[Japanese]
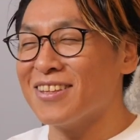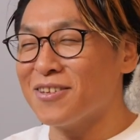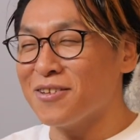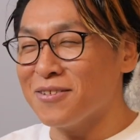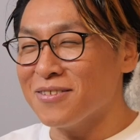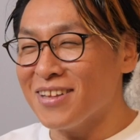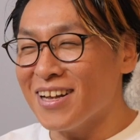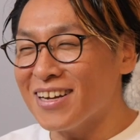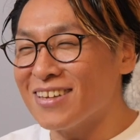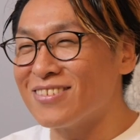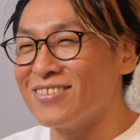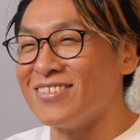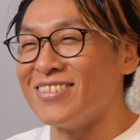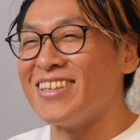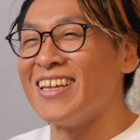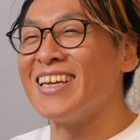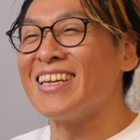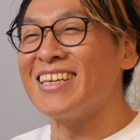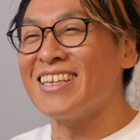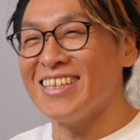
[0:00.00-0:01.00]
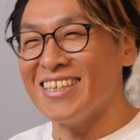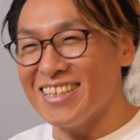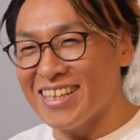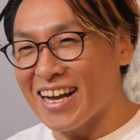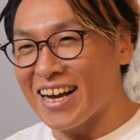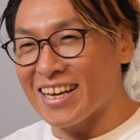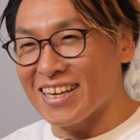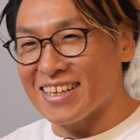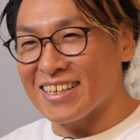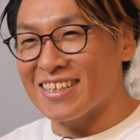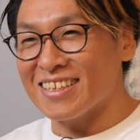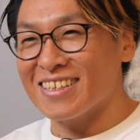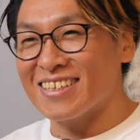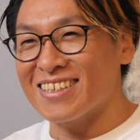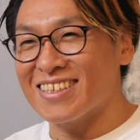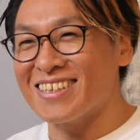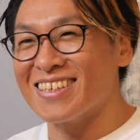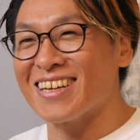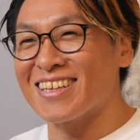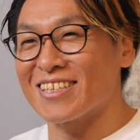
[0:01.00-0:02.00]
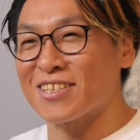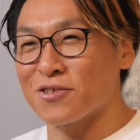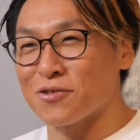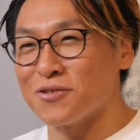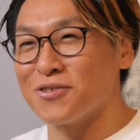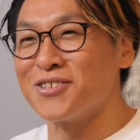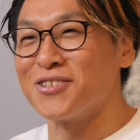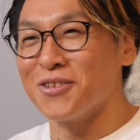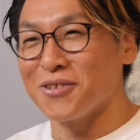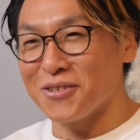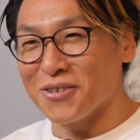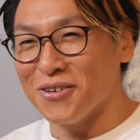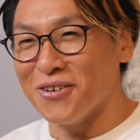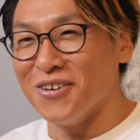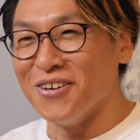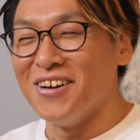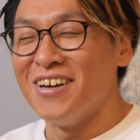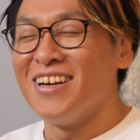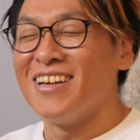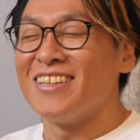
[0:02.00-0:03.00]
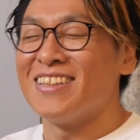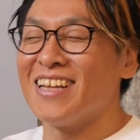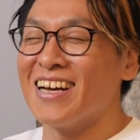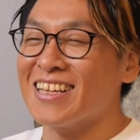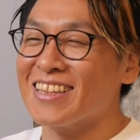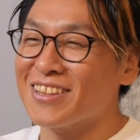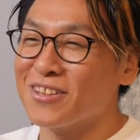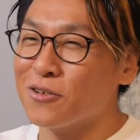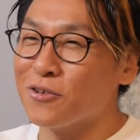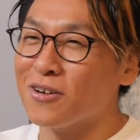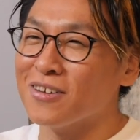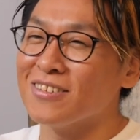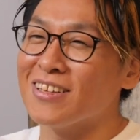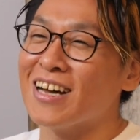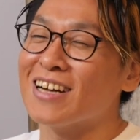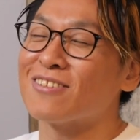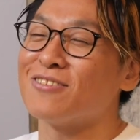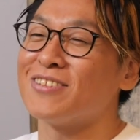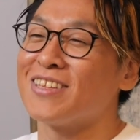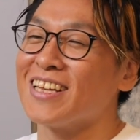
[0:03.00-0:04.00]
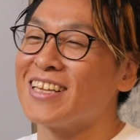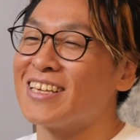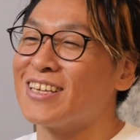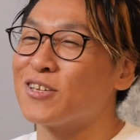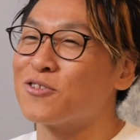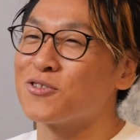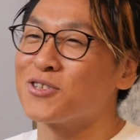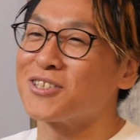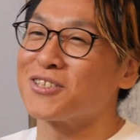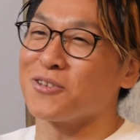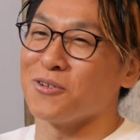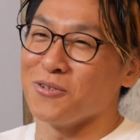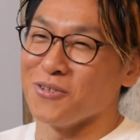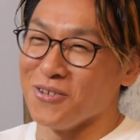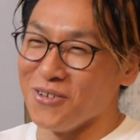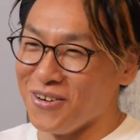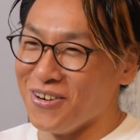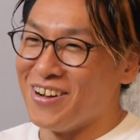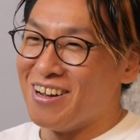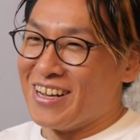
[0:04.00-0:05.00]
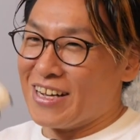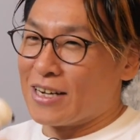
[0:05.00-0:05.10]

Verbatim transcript: となくできない気がする人と、なんとなくできる人の、